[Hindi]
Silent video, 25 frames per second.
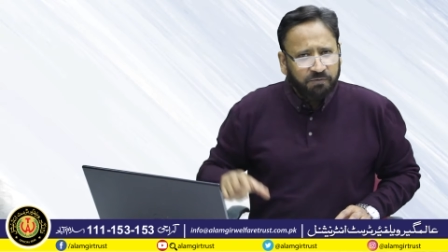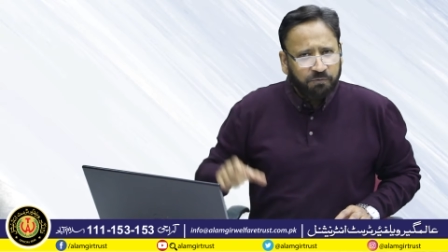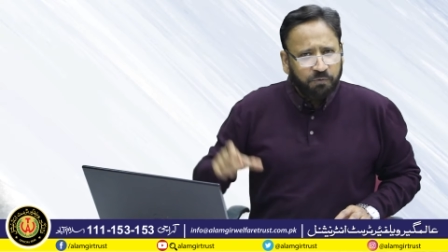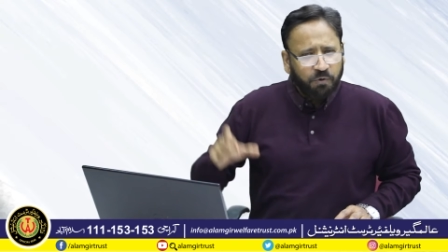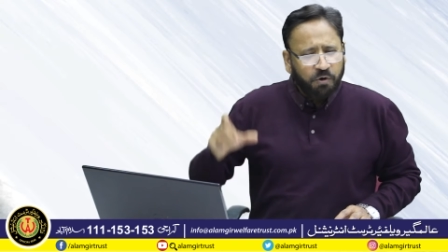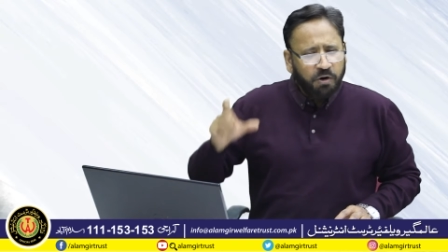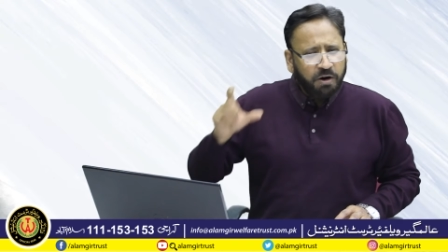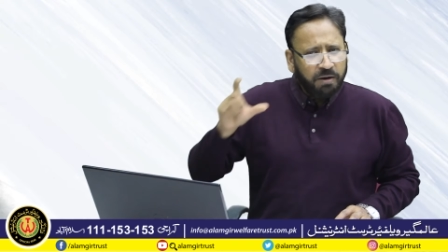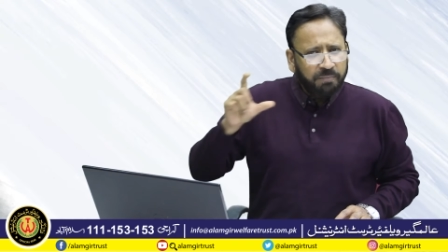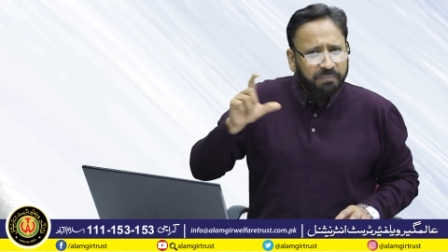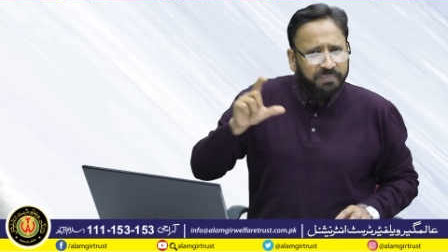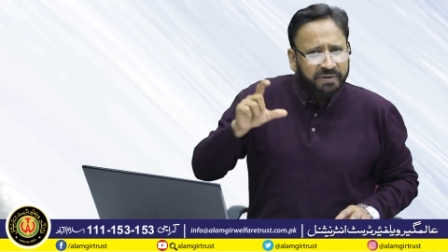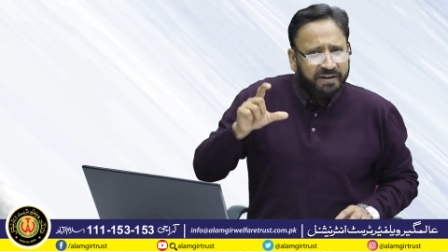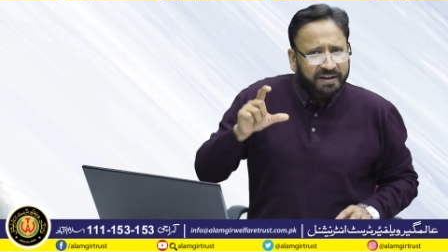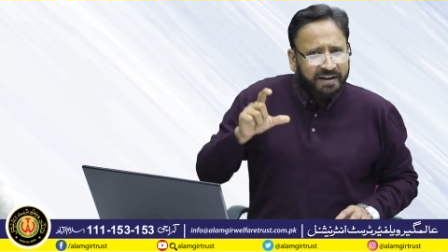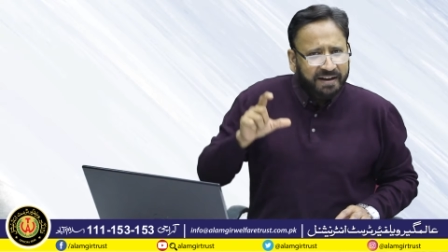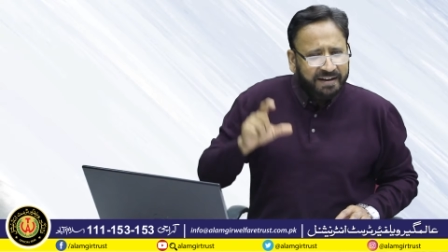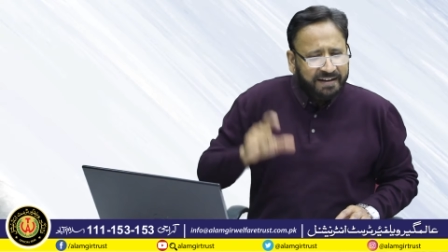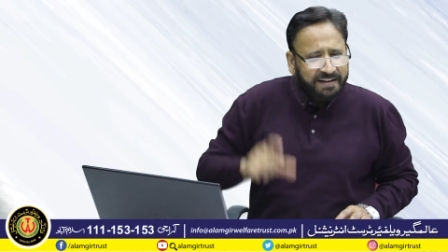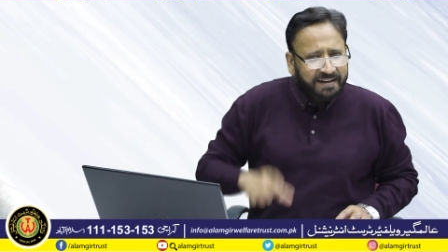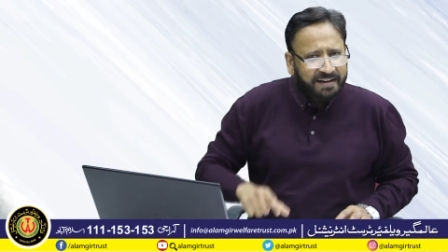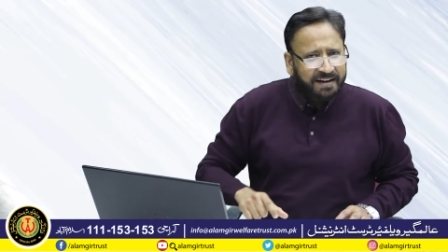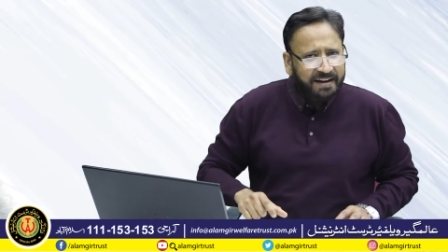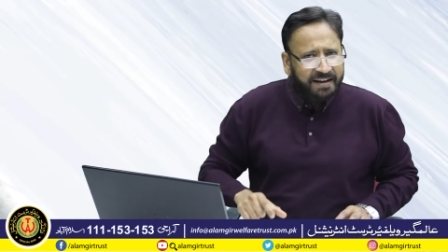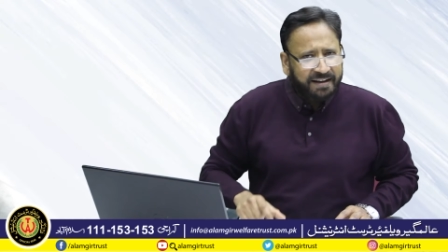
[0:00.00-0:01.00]
वो हम
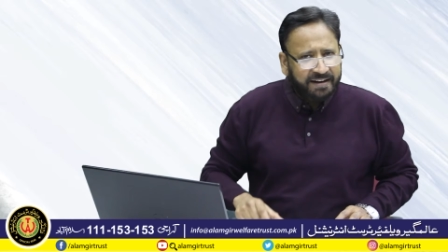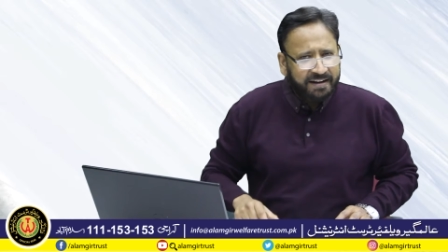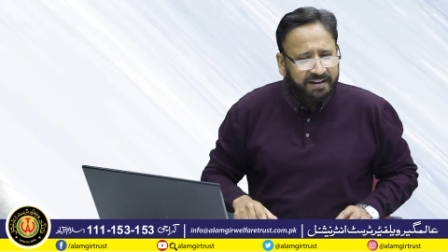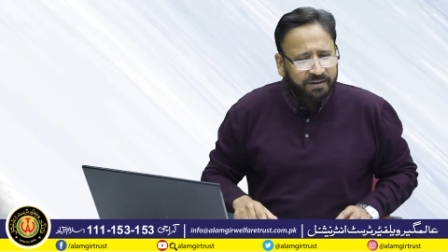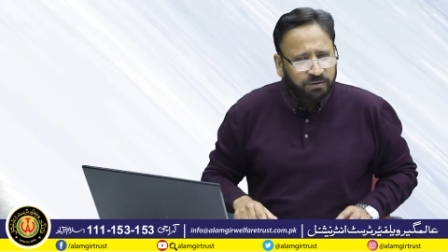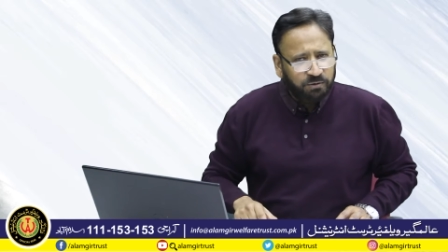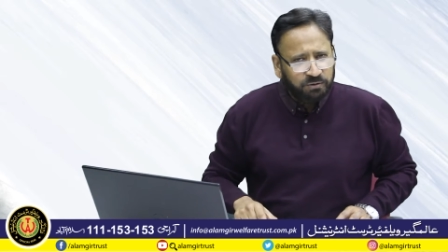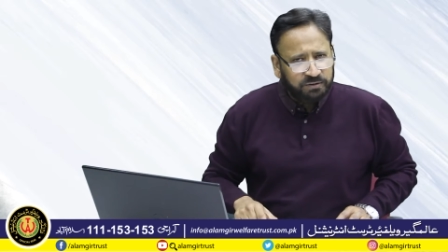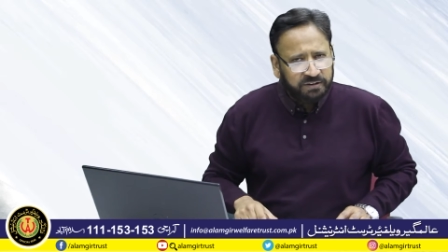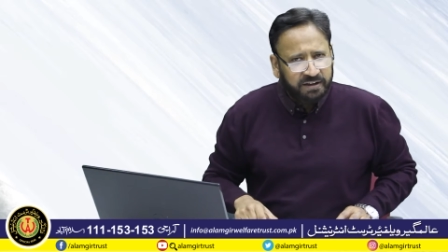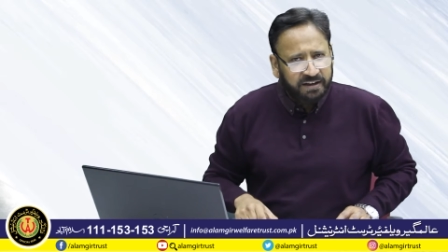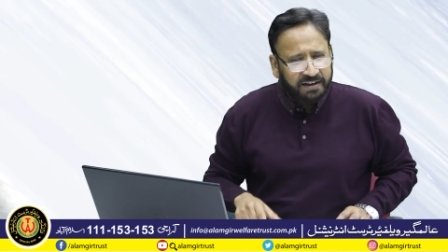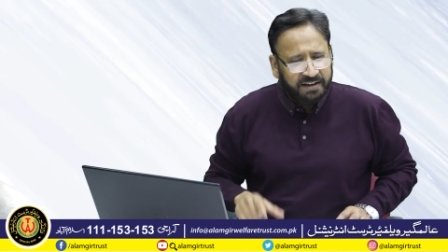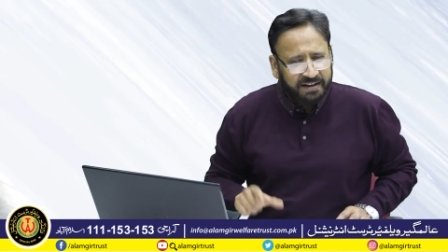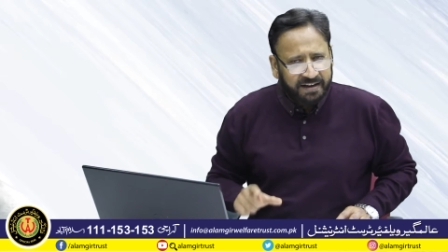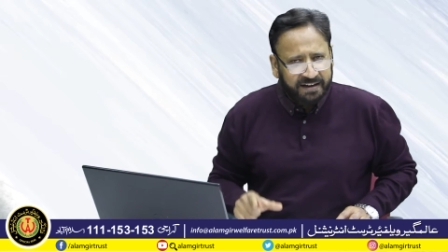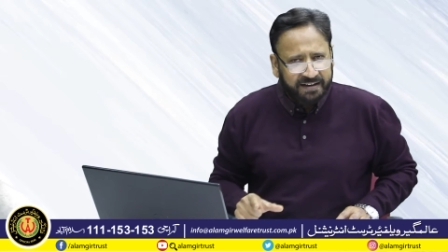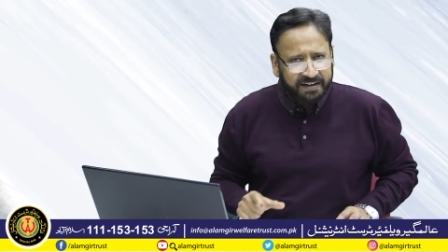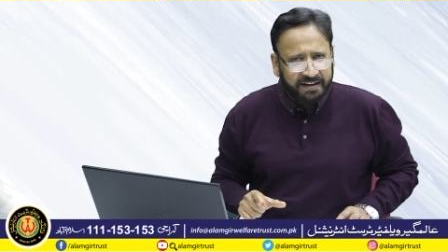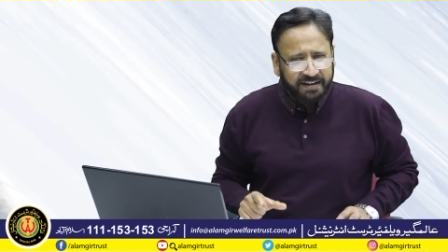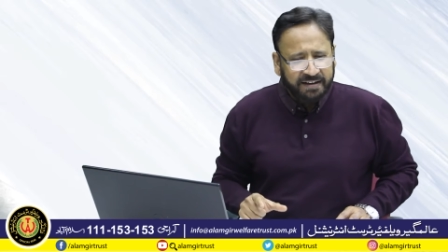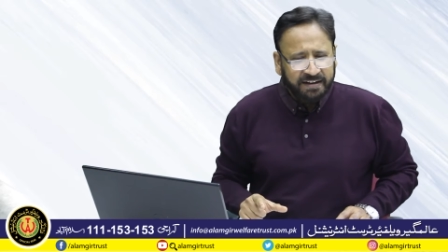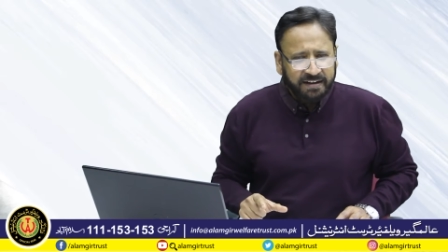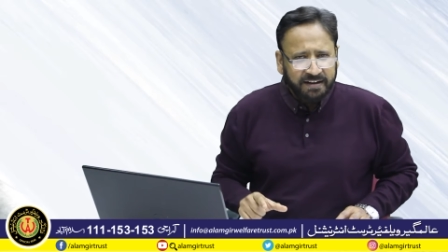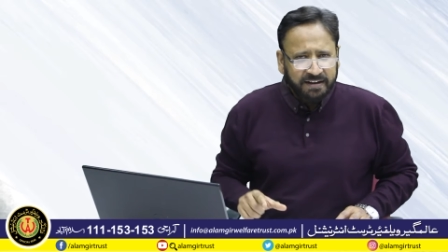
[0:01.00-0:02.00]
नहीं ले रहे होते
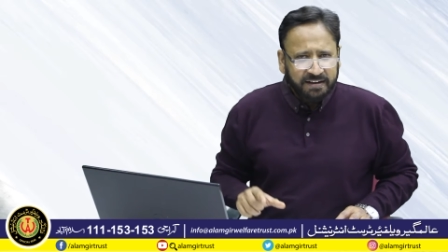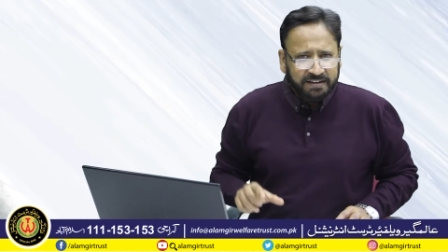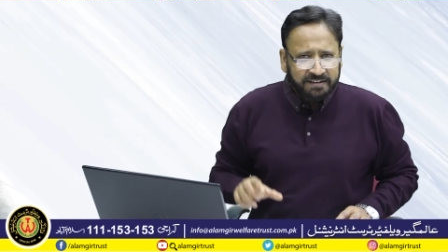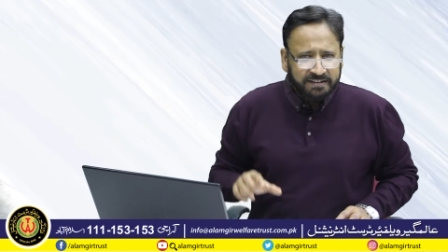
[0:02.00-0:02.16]
लेकिन